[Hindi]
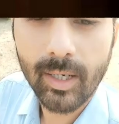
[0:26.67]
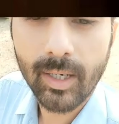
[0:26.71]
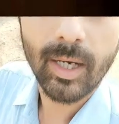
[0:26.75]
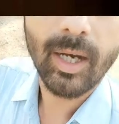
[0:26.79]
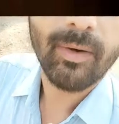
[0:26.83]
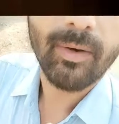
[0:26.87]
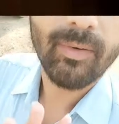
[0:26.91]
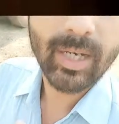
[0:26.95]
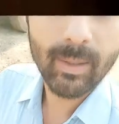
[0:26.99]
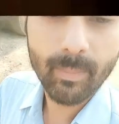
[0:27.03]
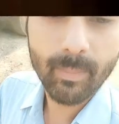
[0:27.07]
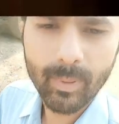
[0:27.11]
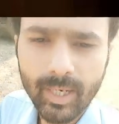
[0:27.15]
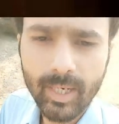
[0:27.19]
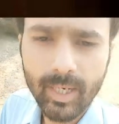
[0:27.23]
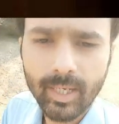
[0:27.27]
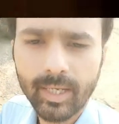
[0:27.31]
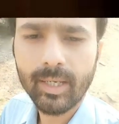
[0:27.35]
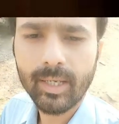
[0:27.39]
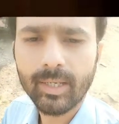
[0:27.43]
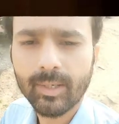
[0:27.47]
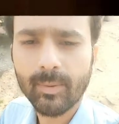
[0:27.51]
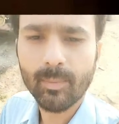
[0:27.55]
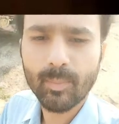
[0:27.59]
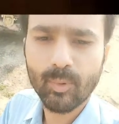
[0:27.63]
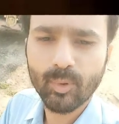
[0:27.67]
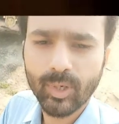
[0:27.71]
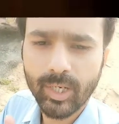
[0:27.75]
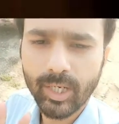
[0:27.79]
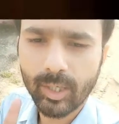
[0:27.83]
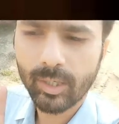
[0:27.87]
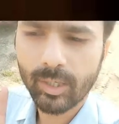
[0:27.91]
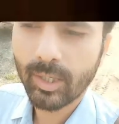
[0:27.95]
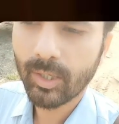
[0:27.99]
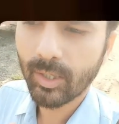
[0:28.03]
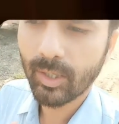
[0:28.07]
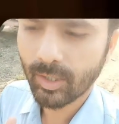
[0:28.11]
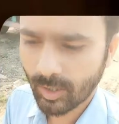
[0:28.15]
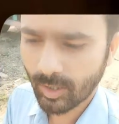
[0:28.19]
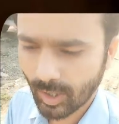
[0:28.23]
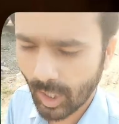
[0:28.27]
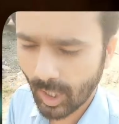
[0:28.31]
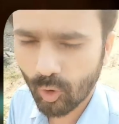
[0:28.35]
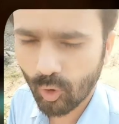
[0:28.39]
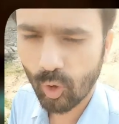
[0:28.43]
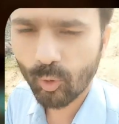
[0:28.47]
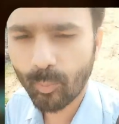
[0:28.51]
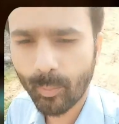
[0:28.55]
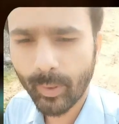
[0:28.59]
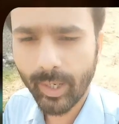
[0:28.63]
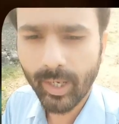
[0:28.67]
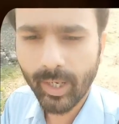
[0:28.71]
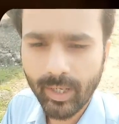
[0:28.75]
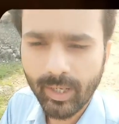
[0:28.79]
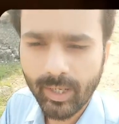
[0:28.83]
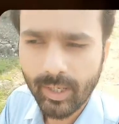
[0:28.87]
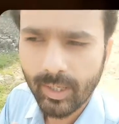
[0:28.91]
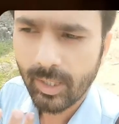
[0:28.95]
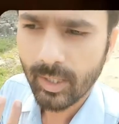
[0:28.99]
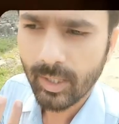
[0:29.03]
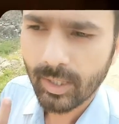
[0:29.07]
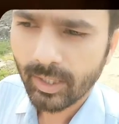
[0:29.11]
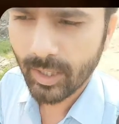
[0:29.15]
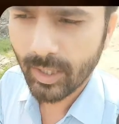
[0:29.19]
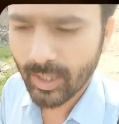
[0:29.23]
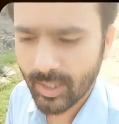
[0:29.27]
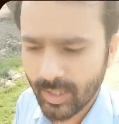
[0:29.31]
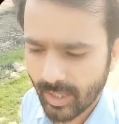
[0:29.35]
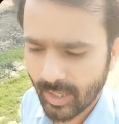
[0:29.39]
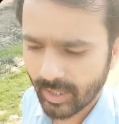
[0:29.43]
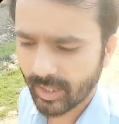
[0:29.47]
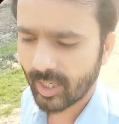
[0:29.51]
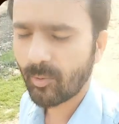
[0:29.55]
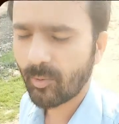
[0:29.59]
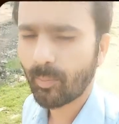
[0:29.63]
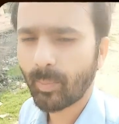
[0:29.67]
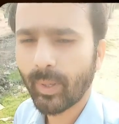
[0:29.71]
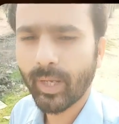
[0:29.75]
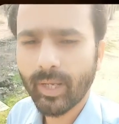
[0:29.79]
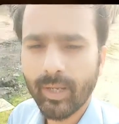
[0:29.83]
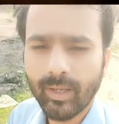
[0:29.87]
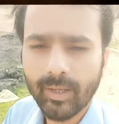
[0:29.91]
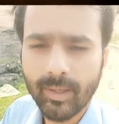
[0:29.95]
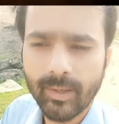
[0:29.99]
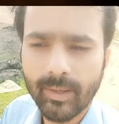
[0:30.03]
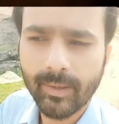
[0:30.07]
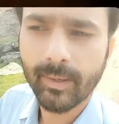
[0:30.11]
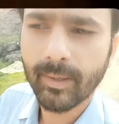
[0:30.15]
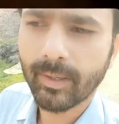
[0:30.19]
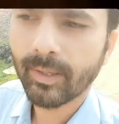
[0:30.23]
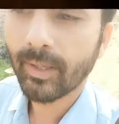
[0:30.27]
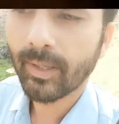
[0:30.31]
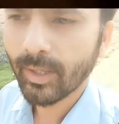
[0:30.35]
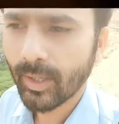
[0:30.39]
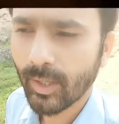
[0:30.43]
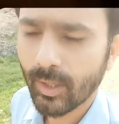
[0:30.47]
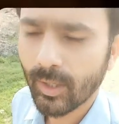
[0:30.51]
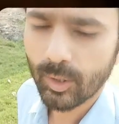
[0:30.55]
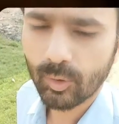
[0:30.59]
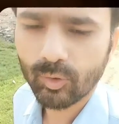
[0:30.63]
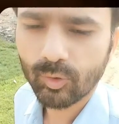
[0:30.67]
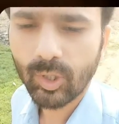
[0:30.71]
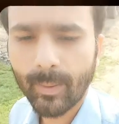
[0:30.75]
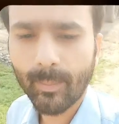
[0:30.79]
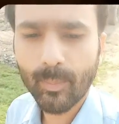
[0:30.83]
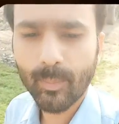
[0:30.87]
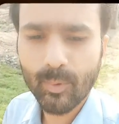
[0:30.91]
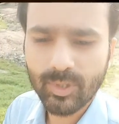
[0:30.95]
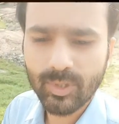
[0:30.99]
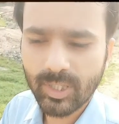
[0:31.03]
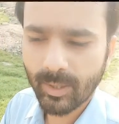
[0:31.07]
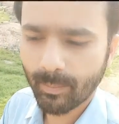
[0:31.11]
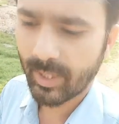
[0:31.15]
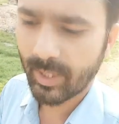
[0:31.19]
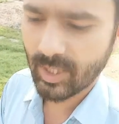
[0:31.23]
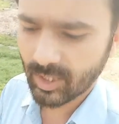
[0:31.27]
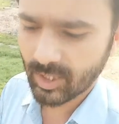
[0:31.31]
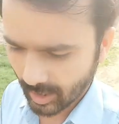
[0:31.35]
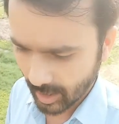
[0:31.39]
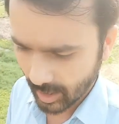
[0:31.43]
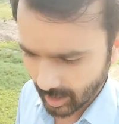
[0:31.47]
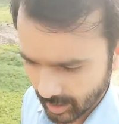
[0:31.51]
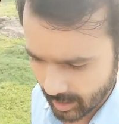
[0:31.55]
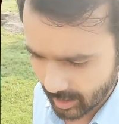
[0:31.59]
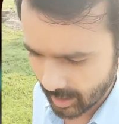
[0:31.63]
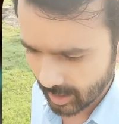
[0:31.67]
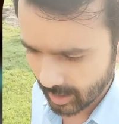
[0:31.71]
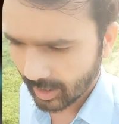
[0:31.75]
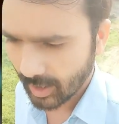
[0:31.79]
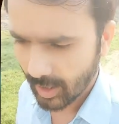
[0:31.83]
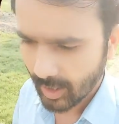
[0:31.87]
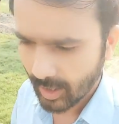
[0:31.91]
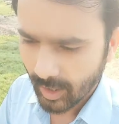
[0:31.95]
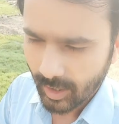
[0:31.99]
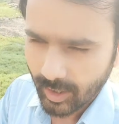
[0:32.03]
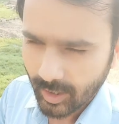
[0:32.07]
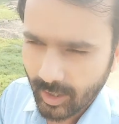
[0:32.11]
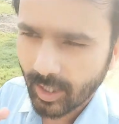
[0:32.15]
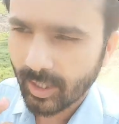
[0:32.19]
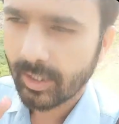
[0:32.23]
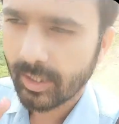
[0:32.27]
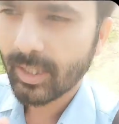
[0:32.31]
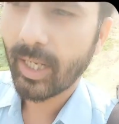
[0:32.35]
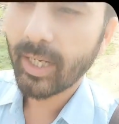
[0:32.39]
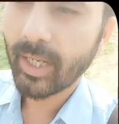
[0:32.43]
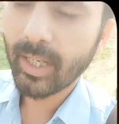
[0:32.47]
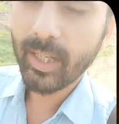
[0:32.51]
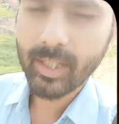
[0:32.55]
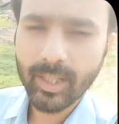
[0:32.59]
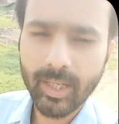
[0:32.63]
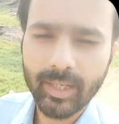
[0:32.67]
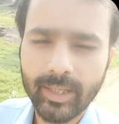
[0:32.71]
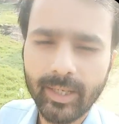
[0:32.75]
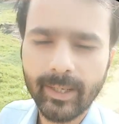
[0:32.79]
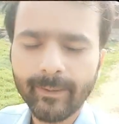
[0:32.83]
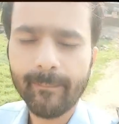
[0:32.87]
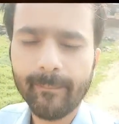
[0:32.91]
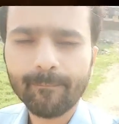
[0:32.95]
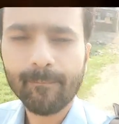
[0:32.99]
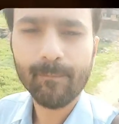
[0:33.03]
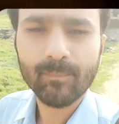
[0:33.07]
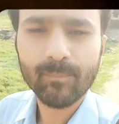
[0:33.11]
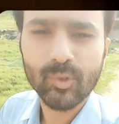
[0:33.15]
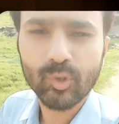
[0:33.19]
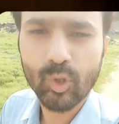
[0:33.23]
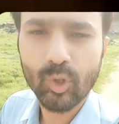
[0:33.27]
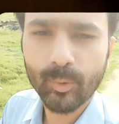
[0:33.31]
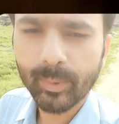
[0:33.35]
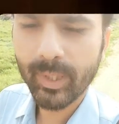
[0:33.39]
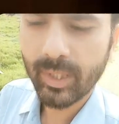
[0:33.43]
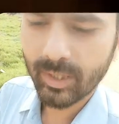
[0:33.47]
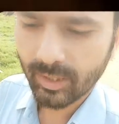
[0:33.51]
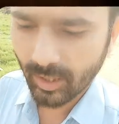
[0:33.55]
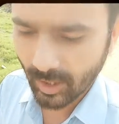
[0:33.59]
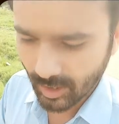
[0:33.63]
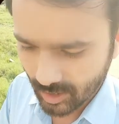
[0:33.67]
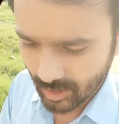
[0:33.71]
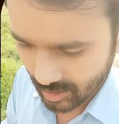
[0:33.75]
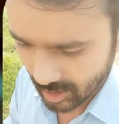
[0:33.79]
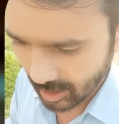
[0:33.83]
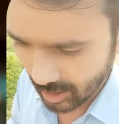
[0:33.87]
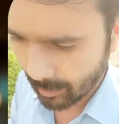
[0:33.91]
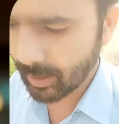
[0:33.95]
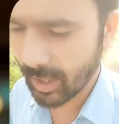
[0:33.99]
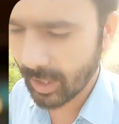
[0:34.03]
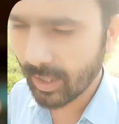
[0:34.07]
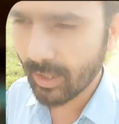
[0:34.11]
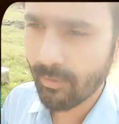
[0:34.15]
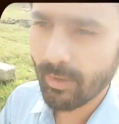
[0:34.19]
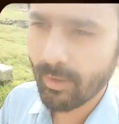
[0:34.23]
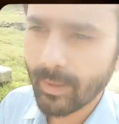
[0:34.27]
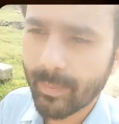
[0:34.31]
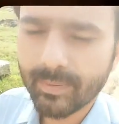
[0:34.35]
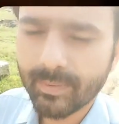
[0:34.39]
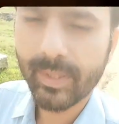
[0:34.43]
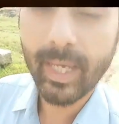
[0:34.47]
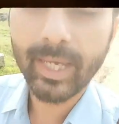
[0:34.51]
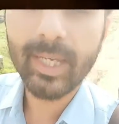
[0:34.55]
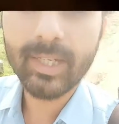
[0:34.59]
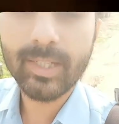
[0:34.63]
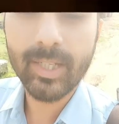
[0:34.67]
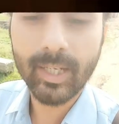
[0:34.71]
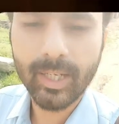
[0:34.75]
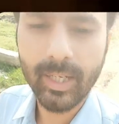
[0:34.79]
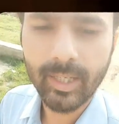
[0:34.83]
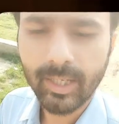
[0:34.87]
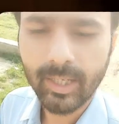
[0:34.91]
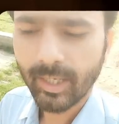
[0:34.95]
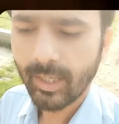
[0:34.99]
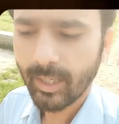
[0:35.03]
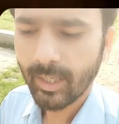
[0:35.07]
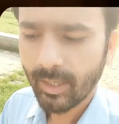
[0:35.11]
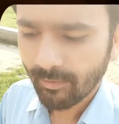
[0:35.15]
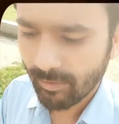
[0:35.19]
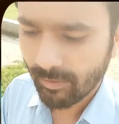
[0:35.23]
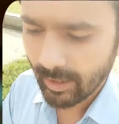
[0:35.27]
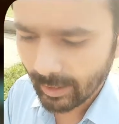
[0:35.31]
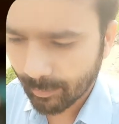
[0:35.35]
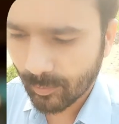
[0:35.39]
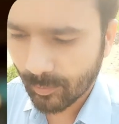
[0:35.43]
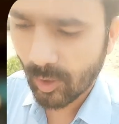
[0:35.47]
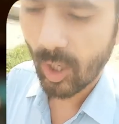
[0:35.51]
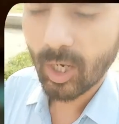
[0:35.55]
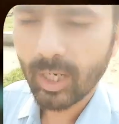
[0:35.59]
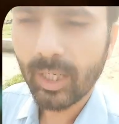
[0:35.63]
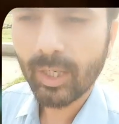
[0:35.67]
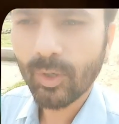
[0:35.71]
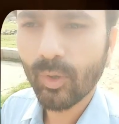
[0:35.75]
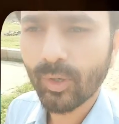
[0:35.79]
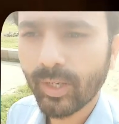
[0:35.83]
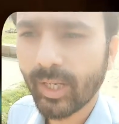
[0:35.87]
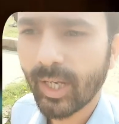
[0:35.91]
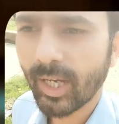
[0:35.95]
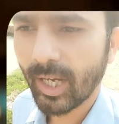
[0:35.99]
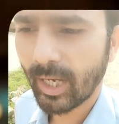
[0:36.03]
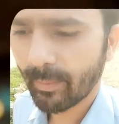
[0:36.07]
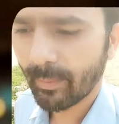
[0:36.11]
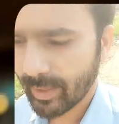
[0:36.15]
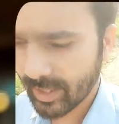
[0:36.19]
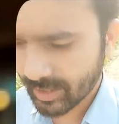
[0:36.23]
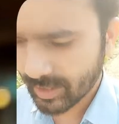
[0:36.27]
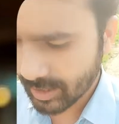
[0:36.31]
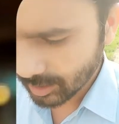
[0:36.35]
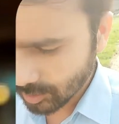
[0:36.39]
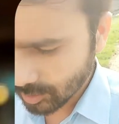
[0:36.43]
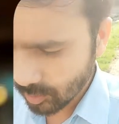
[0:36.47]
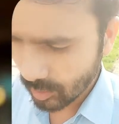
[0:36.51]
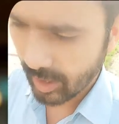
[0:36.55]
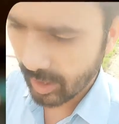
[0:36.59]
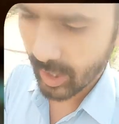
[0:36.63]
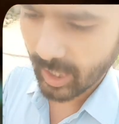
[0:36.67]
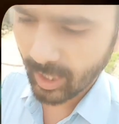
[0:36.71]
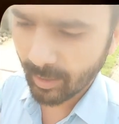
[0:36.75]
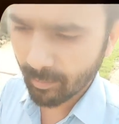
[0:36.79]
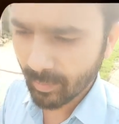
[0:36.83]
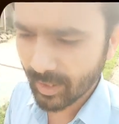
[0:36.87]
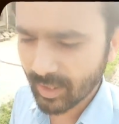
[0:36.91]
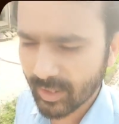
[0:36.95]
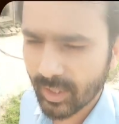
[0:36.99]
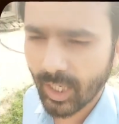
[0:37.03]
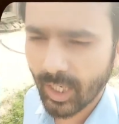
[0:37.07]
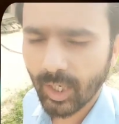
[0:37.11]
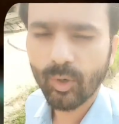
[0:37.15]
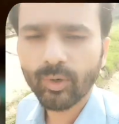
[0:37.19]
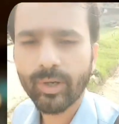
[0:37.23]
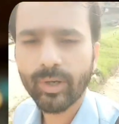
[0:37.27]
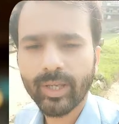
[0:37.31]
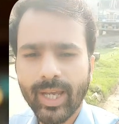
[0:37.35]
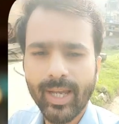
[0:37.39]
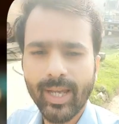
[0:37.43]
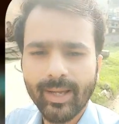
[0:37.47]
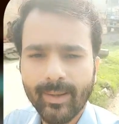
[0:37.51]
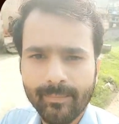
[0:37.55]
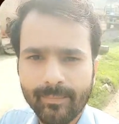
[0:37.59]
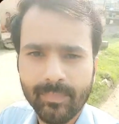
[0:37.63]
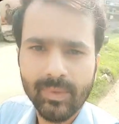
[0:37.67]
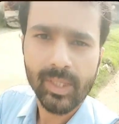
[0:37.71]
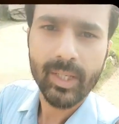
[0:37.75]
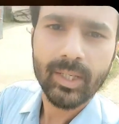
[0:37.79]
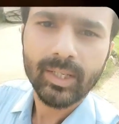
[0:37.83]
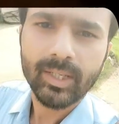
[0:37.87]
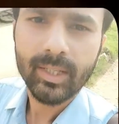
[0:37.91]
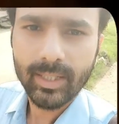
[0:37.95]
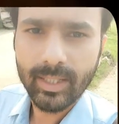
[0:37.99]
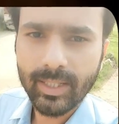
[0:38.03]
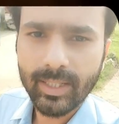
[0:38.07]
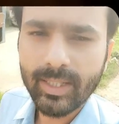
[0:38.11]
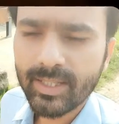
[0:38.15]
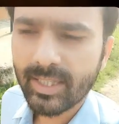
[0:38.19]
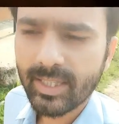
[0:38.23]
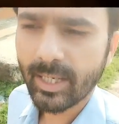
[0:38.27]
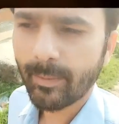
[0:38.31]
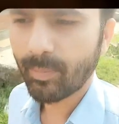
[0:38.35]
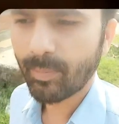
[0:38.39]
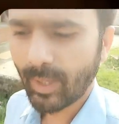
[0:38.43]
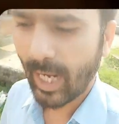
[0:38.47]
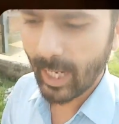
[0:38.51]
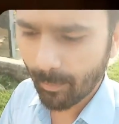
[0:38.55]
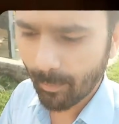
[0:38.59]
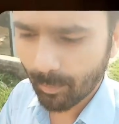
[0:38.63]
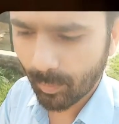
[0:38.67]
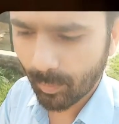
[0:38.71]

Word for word: अवेलेबल है पूरे क्लाउड पर इंटरनेट पे तो आप उससे बच के रहिए खरीदारी करिए जो भी ट्रस्टेबल वेबसाइट है फ्लिपकार्ट हो गया अमेज़न हो गया मिंत्रा हो गया इन सब टाइप